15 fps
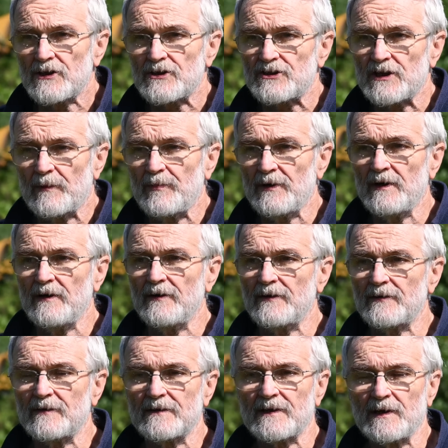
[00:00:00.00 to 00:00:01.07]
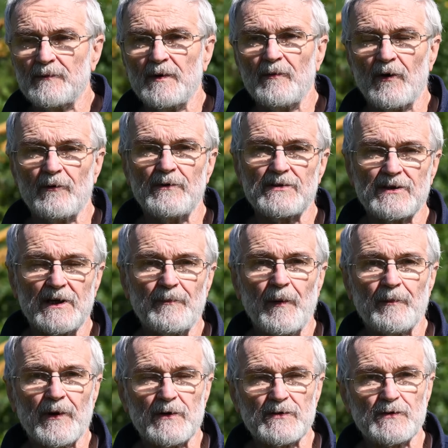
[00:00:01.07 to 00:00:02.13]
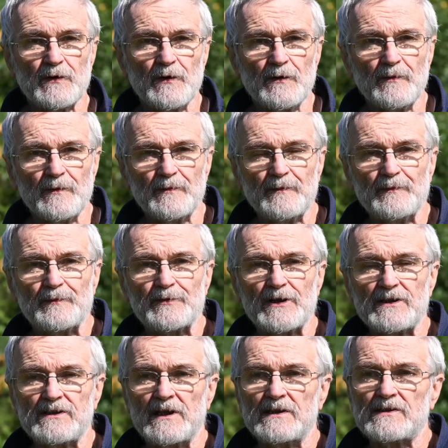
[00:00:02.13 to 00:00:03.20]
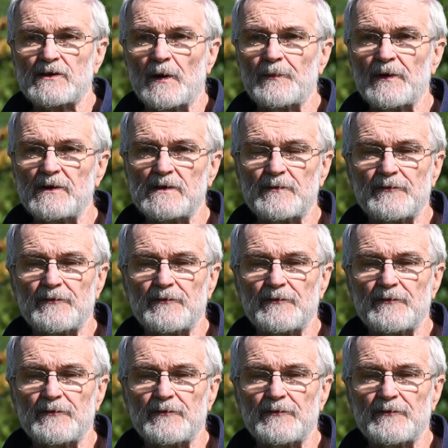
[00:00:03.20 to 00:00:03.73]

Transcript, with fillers: żeby ryby mogły sobie po prostu przez ten stopień